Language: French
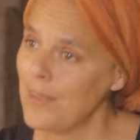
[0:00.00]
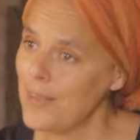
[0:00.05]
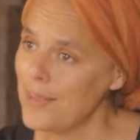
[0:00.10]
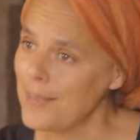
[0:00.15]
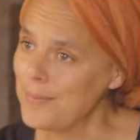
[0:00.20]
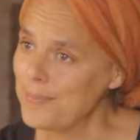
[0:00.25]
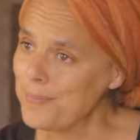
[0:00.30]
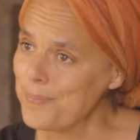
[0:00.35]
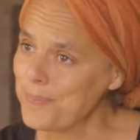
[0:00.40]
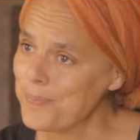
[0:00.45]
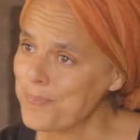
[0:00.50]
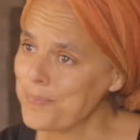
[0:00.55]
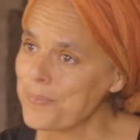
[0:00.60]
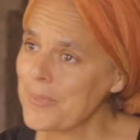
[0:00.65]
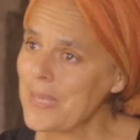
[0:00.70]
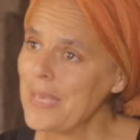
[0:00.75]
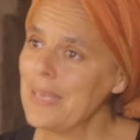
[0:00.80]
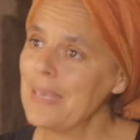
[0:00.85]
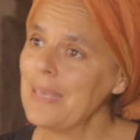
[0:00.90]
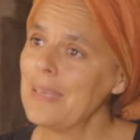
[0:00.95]
vallée,
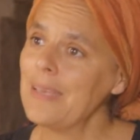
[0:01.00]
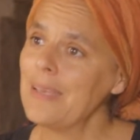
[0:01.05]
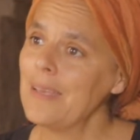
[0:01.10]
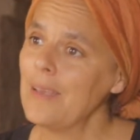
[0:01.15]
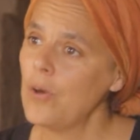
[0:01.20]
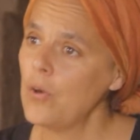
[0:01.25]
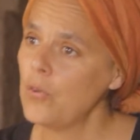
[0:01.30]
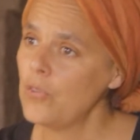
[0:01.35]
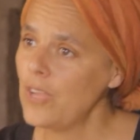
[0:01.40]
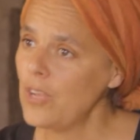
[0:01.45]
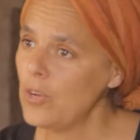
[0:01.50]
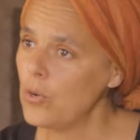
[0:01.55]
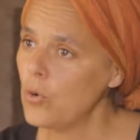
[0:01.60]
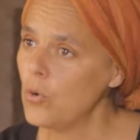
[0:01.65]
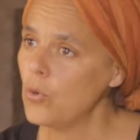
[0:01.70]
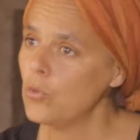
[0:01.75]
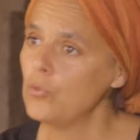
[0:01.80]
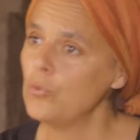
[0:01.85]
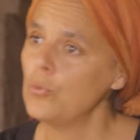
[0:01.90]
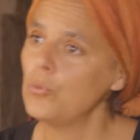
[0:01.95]
en
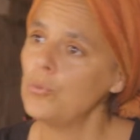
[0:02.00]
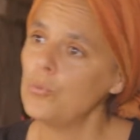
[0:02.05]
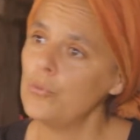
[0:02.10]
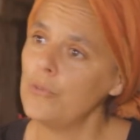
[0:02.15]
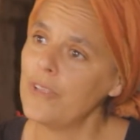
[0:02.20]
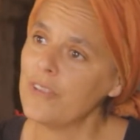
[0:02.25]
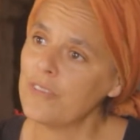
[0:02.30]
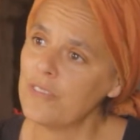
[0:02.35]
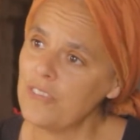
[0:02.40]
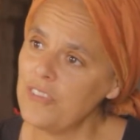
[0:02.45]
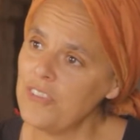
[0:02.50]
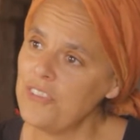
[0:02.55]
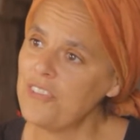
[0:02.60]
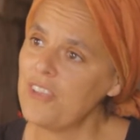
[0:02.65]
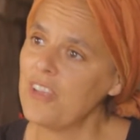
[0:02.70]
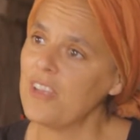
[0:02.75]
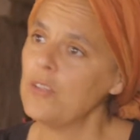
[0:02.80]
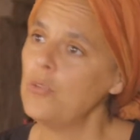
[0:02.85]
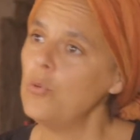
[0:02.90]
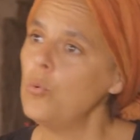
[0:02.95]
allant d'un
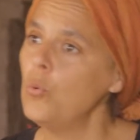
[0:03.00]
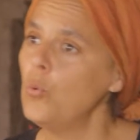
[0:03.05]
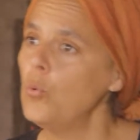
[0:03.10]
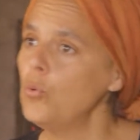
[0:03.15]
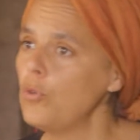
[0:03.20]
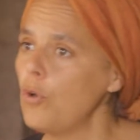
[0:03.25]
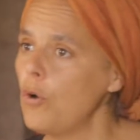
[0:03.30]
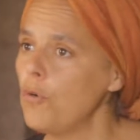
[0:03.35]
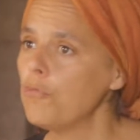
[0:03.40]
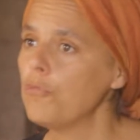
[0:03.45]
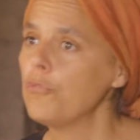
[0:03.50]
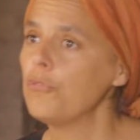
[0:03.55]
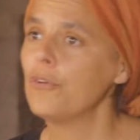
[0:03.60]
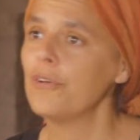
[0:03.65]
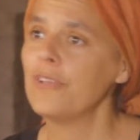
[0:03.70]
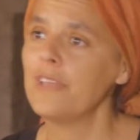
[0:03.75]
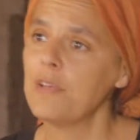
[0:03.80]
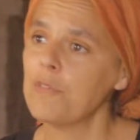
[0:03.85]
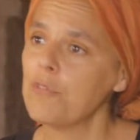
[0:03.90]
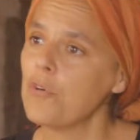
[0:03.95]
site à un autre, en
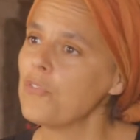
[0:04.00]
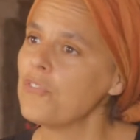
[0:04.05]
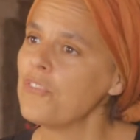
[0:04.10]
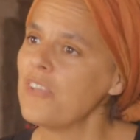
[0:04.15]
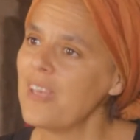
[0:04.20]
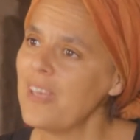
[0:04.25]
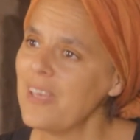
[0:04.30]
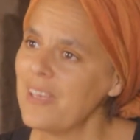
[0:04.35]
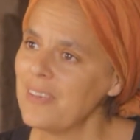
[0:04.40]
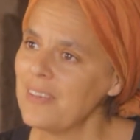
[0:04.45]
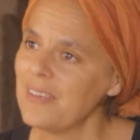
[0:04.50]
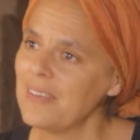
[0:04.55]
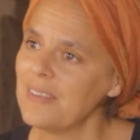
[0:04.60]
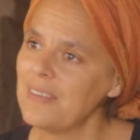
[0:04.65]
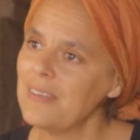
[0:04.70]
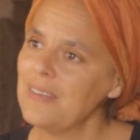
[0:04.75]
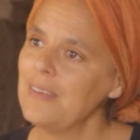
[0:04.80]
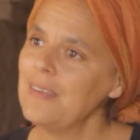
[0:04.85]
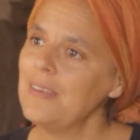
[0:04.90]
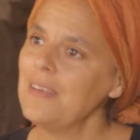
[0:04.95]
faisant un inventaire
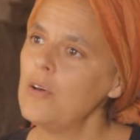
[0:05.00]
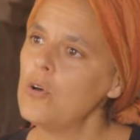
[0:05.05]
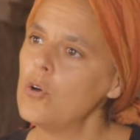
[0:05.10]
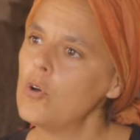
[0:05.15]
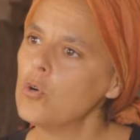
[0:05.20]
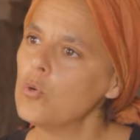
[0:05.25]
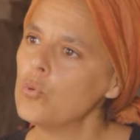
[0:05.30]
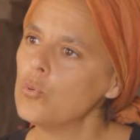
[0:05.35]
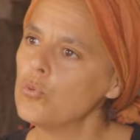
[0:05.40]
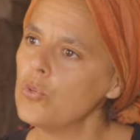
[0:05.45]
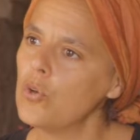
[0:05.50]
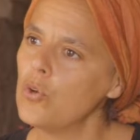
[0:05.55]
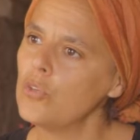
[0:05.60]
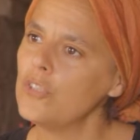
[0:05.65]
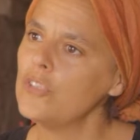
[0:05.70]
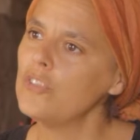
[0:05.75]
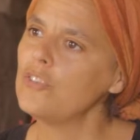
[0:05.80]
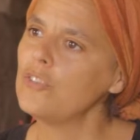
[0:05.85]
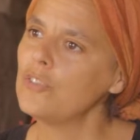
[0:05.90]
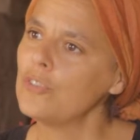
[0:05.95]
et en rencontrant
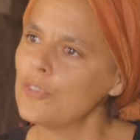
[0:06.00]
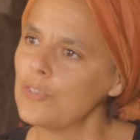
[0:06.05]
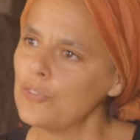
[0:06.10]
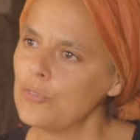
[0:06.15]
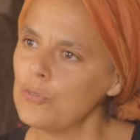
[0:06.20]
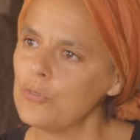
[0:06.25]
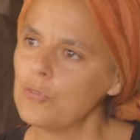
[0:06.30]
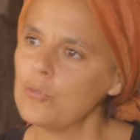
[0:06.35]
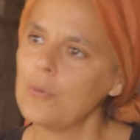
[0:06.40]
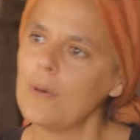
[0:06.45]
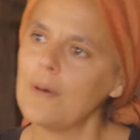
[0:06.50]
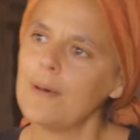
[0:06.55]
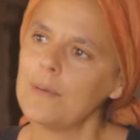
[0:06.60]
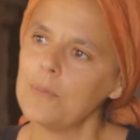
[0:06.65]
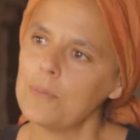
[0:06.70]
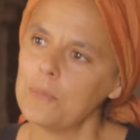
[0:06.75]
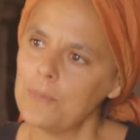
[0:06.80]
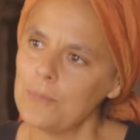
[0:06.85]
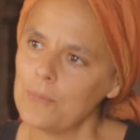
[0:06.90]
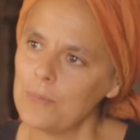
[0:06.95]
les gens, que ce soit
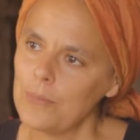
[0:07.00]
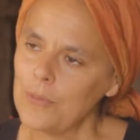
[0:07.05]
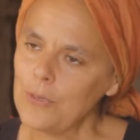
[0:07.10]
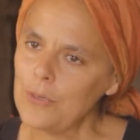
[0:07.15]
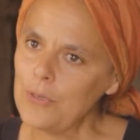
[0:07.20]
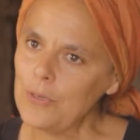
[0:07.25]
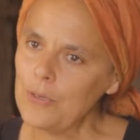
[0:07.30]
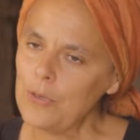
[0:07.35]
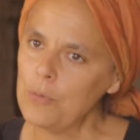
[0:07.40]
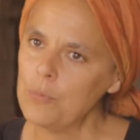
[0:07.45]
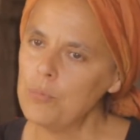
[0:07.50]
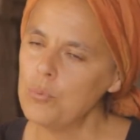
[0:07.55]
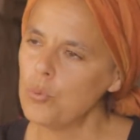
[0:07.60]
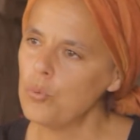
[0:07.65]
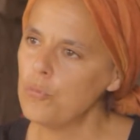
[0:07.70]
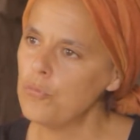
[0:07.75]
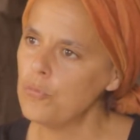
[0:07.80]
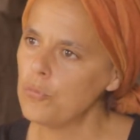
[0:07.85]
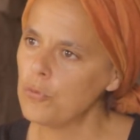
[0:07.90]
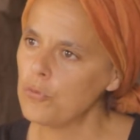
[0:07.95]

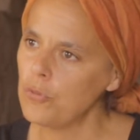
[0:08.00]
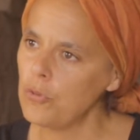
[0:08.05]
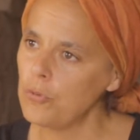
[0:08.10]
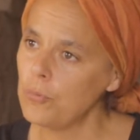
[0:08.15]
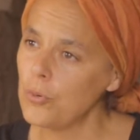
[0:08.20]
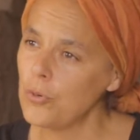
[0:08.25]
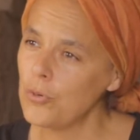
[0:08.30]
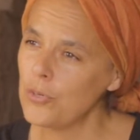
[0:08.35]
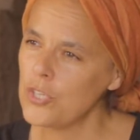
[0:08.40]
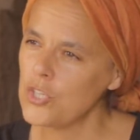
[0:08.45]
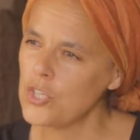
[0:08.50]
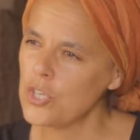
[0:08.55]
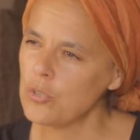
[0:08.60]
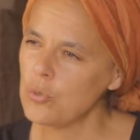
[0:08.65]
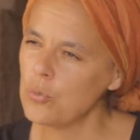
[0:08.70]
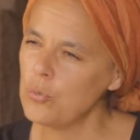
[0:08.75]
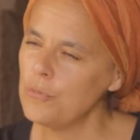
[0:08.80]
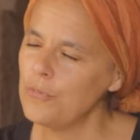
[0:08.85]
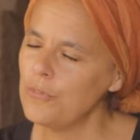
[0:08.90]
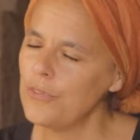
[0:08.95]
pour le fonctionnement et j'ai
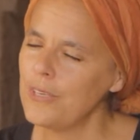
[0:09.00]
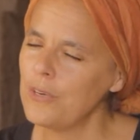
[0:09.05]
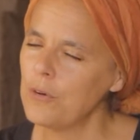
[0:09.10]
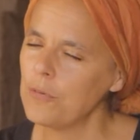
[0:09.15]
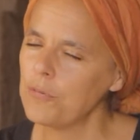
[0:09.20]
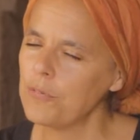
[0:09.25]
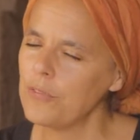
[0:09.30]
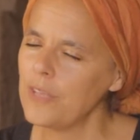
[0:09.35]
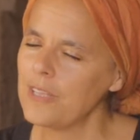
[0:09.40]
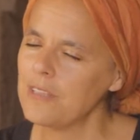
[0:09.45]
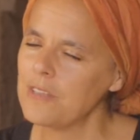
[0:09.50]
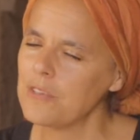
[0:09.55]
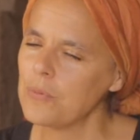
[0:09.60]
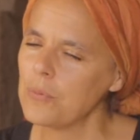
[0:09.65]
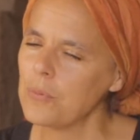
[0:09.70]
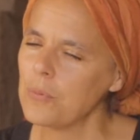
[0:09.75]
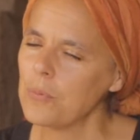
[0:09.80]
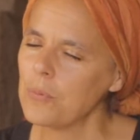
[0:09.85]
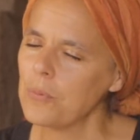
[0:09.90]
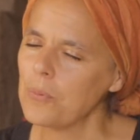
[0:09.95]
trouvé en fait,
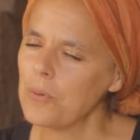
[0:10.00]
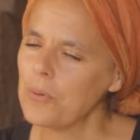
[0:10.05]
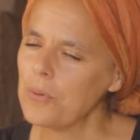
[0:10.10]
euh,